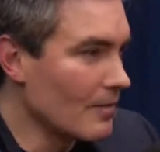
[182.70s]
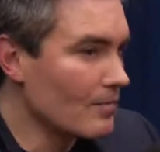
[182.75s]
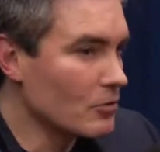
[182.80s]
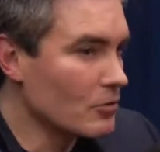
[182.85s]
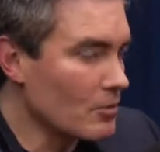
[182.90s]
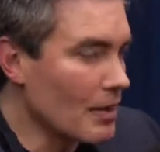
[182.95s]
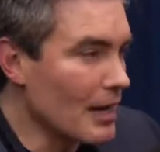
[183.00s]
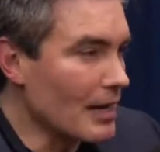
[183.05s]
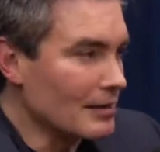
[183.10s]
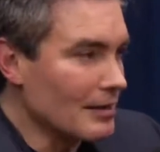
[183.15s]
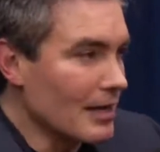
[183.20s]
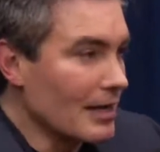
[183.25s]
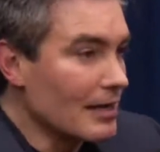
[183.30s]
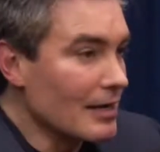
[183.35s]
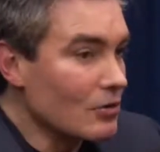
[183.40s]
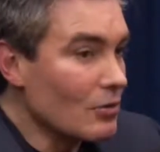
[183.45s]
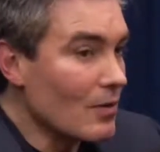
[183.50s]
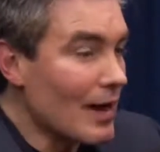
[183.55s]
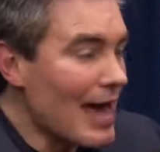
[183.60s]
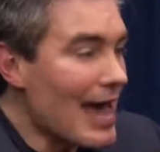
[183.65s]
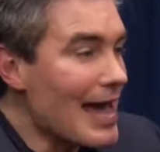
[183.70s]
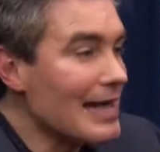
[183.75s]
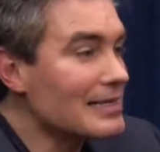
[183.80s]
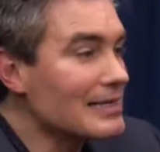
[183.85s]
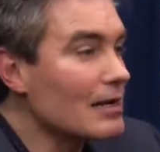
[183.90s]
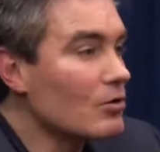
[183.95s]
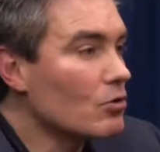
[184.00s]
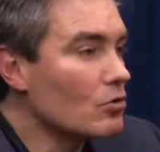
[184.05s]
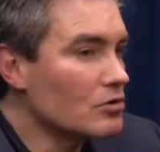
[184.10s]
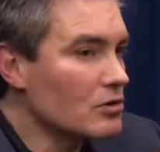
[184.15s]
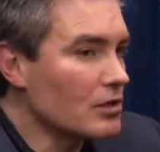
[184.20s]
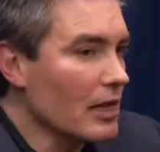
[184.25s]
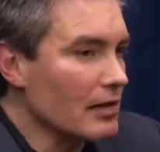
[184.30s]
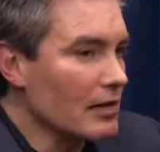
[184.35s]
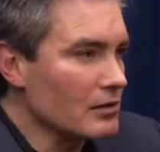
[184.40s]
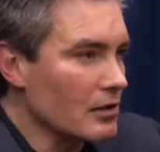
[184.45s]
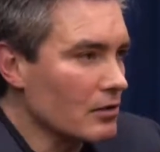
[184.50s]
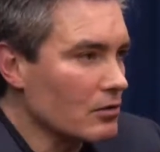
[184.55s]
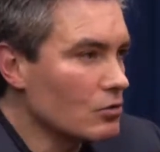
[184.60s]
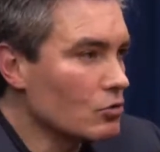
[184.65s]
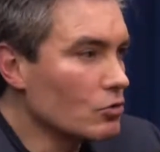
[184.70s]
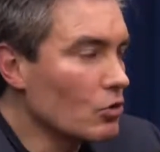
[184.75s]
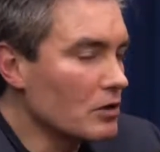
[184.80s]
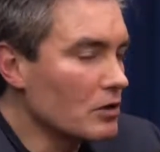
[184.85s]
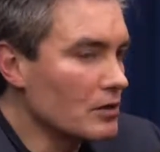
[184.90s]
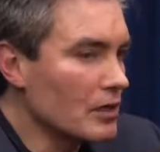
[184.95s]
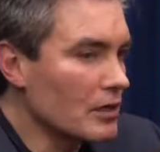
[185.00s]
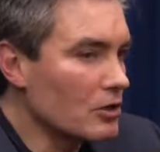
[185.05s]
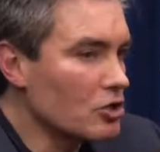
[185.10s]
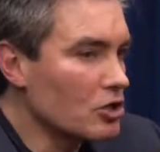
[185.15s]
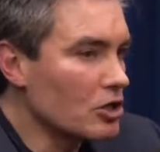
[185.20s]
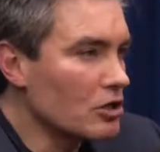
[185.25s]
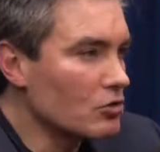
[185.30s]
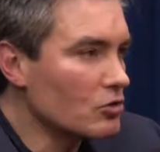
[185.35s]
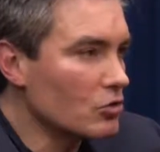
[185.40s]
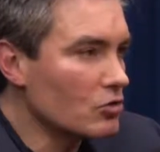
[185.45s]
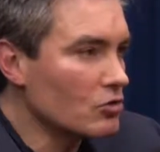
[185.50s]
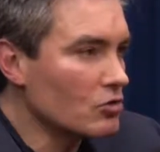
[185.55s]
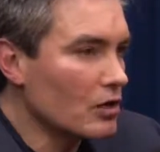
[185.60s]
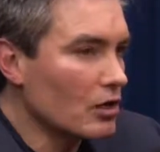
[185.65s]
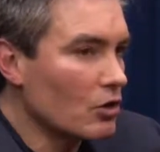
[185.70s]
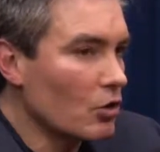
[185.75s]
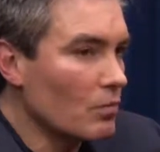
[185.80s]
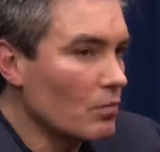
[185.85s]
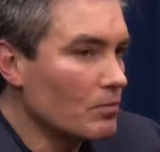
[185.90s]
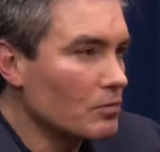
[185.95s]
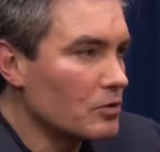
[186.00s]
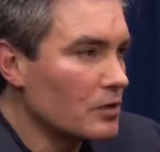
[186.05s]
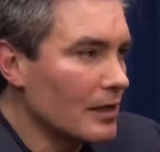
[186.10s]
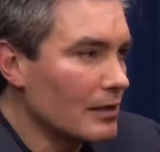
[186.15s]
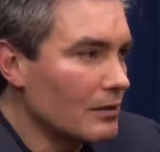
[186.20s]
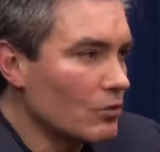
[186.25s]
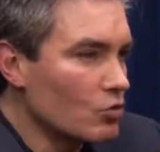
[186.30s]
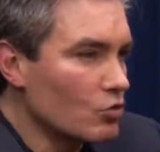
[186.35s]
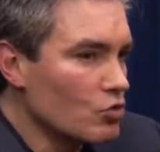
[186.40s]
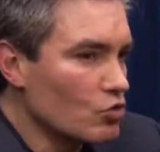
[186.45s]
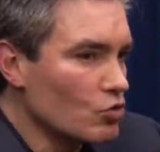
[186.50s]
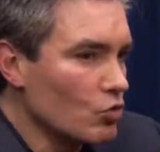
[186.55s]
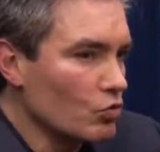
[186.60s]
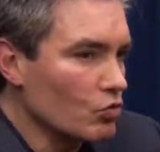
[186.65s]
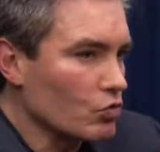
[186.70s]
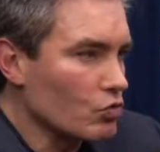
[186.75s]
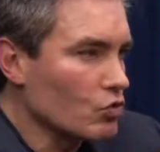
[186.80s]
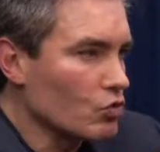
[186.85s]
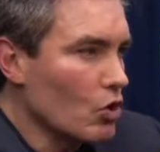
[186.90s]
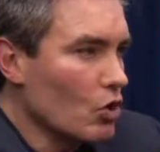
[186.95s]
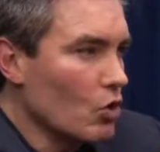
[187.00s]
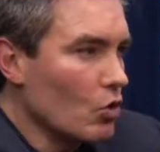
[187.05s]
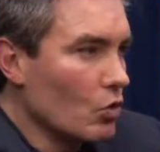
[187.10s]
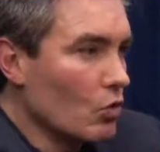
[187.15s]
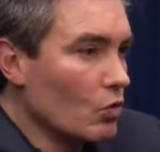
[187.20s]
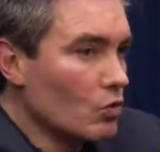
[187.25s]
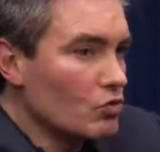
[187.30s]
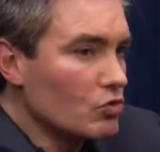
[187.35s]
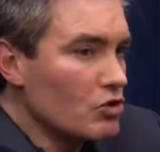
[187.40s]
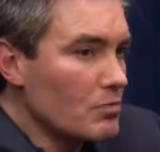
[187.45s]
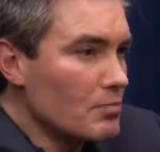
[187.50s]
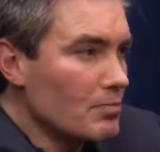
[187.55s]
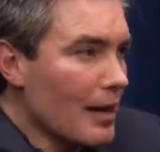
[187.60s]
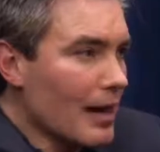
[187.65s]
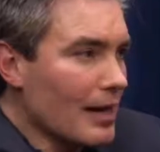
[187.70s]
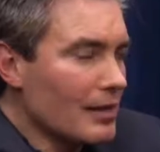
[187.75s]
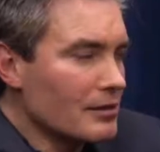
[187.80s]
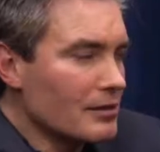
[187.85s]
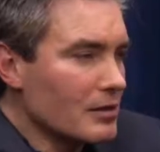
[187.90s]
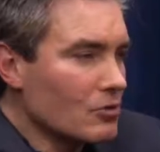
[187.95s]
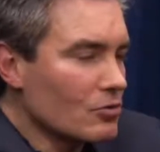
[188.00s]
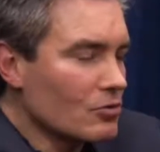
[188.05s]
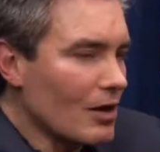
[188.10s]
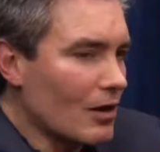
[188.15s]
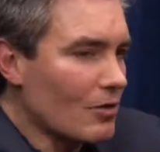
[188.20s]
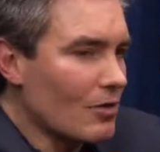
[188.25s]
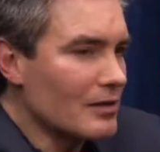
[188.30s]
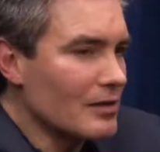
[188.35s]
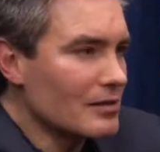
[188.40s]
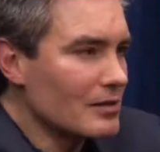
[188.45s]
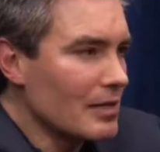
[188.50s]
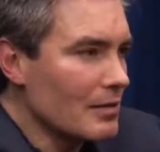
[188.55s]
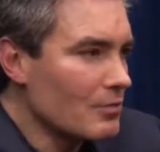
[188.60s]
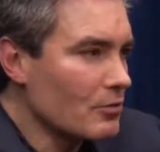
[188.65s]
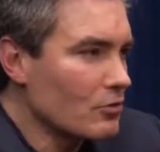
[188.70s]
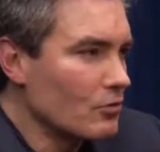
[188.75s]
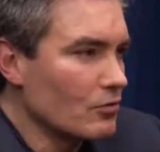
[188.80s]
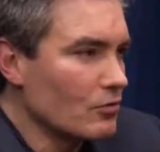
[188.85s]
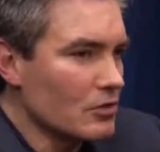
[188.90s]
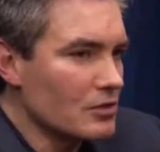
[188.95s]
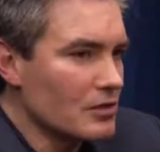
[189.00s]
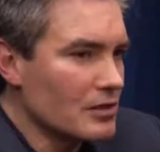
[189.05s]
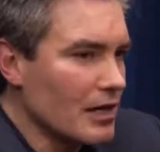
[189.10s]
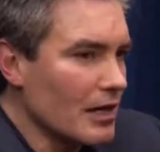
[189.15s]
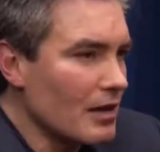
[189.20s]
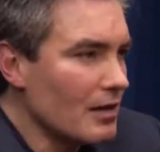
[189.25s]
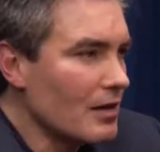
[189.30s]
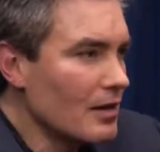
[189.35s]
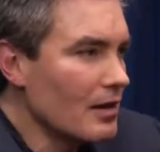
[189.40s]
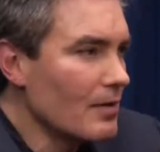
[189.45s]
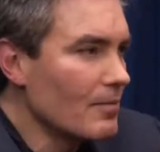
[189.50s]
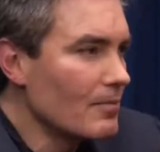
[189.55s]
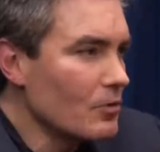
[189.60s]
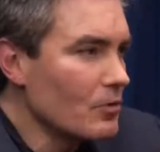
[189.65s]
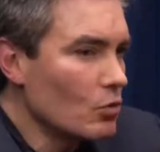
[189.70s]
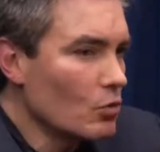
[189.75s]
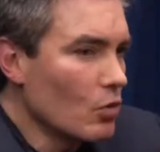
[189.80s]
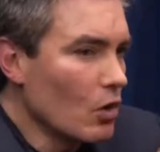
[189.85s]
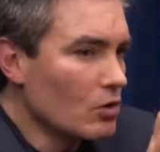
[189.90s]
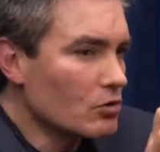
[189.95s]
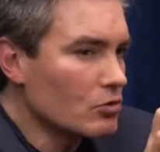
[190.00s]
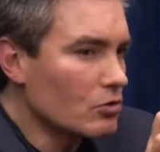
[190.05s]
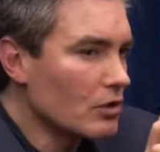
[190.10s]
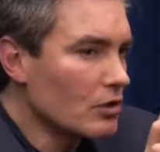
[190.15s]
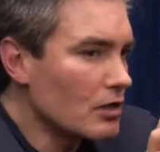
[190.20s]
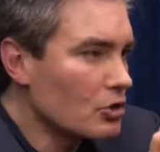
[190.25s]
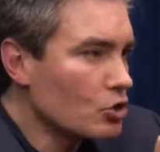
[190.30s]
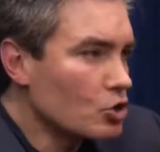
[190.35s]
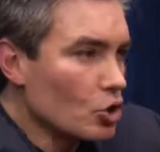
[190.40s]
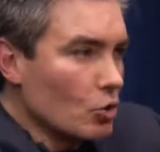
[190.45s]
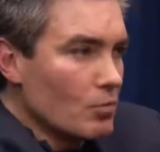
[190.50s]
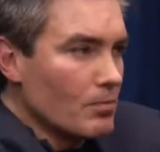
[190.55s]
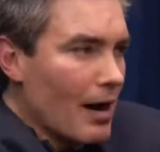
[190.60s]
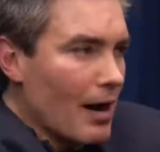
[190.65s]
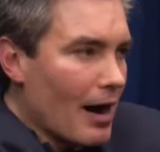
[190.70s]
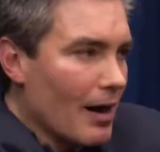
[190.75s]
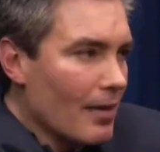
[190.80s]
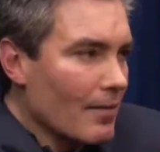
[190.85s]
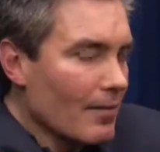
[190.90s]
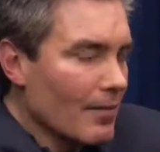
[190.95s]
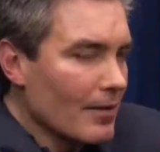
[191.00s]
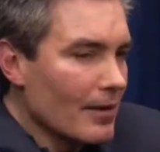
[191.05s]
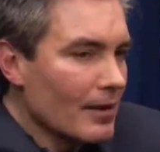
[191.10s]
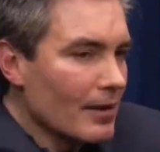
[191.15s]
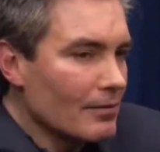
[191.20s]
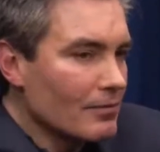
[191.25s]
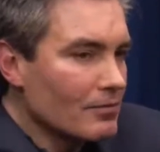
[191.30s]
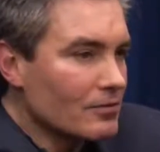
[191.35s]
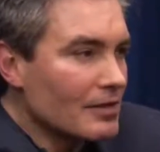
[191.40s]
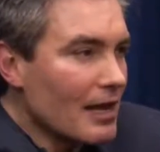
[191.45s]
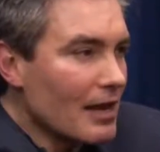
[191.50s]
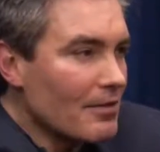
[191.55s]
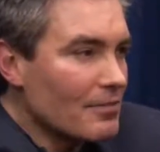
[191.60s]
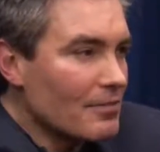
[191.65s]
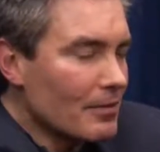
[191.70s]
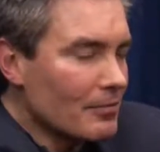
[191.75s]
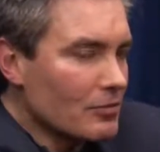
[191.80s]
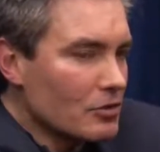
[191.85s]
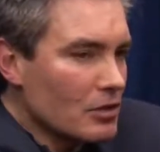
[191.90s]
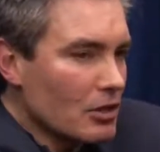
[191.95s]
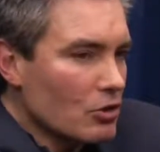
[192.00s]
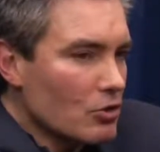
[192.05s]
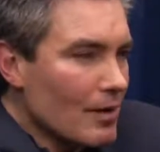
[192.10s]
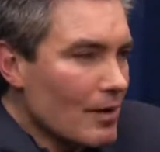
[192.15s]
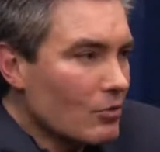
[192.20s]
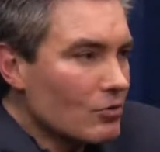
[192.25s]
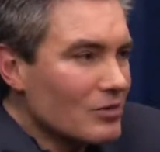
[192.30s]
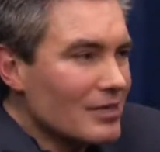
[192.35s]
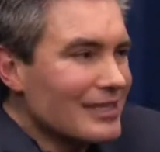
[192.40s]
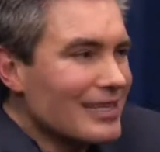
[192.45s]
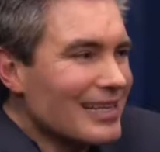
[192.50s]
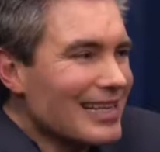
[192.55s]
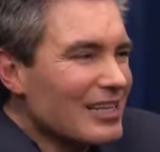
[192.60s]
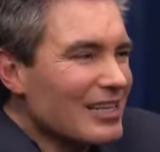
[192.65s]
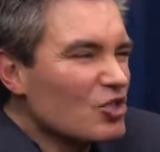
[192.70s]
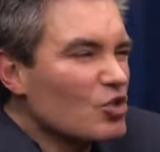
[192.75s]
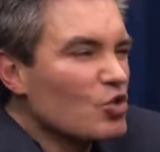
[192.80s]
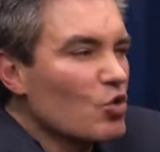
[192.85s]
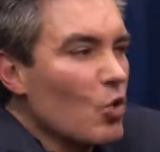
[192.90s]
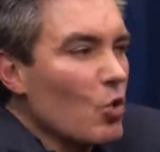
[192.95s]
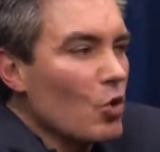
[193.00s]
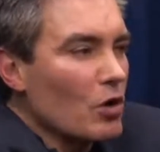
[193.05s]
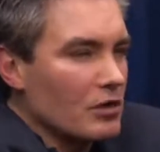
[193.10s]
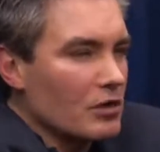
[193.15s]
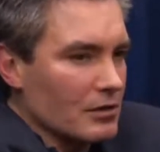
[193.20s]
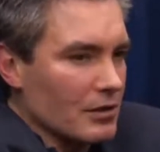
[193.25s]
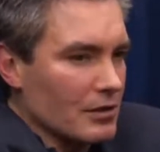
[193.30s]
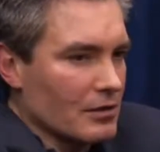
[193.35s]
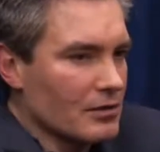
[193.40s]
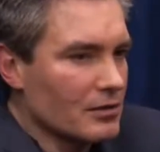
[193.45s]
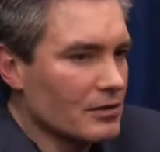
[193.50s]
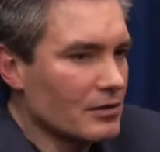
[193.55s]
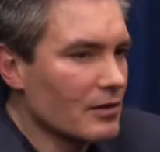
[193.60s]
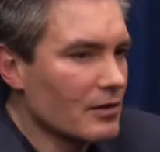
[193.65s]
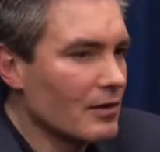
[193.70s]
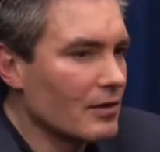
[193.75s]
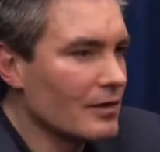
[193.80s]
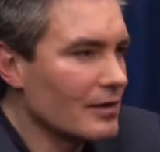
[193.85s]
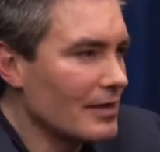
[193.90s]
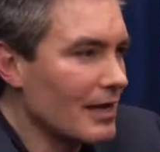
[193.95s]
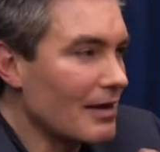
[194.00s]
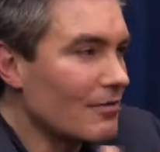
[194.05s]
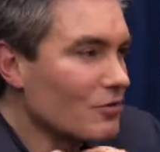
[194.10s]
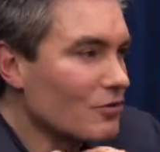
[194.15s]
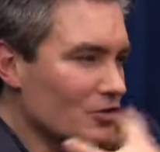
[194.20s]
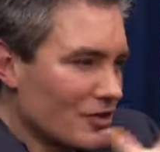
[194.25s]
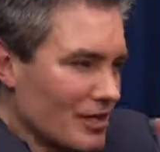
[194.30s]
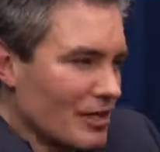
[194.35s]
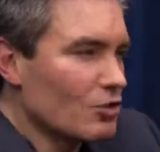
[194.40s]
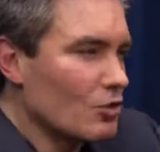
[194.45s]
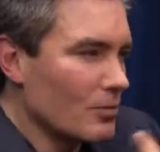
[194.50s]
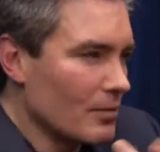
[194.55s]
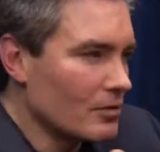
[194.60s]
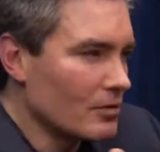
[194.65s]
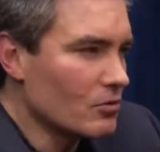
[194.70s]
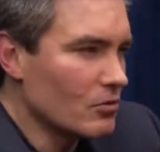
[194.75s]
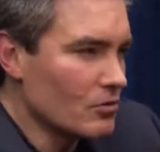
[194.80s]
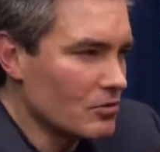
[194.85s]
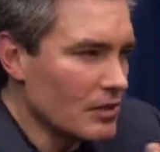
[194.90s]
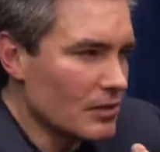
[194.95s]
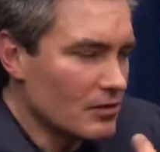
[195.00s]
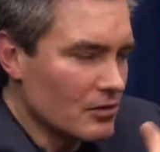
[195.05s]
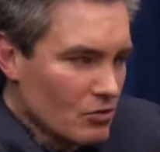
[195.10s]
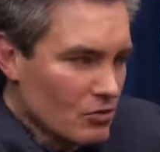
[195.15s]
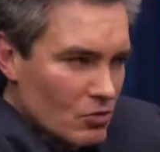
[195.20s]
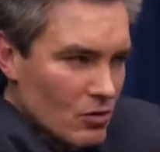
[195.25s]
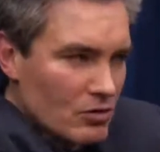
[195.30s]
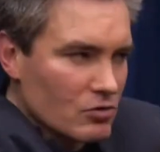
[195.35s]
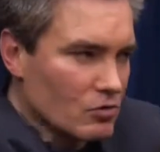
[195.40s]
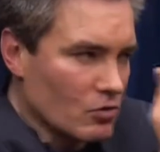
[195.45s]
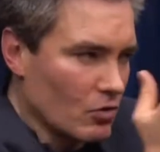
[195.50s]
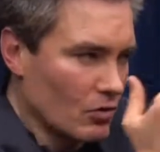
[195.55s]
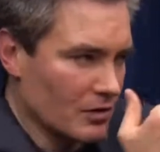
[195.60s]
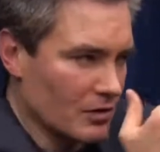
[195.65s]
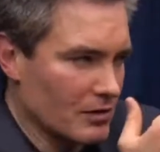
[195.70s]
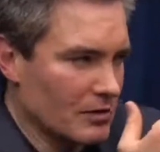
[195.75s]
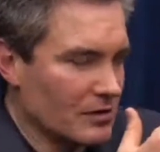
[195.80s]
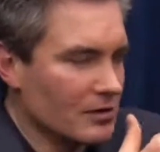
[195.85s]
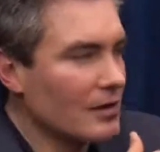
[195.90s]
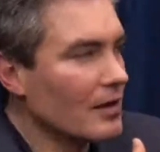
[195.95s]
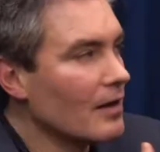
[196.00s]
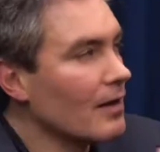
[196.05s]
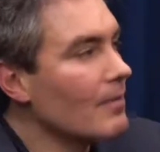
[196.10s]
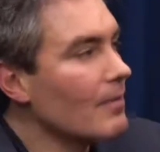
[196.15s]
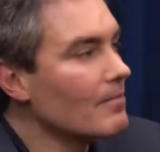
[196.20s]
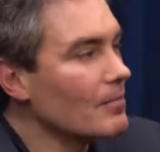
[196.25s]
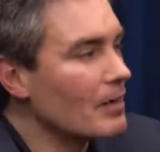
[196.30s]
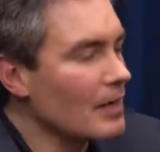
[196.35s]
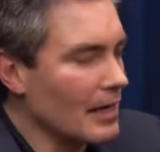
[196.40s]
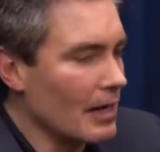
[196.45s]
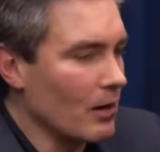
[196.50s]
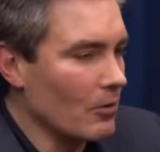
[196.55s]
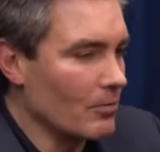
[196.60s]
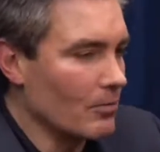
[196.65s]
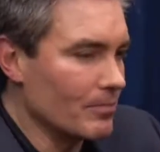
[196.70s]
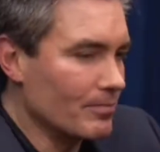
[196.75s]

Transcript: Então, beleza. Então, essa é a consciência. Dois registros que, com, que andam juntos. Um de base que está quase sempre com você, o outro que tchumba. Serve para você tomar consciência das coisas. Que é você tomando consciência, não são as coisas. Legal.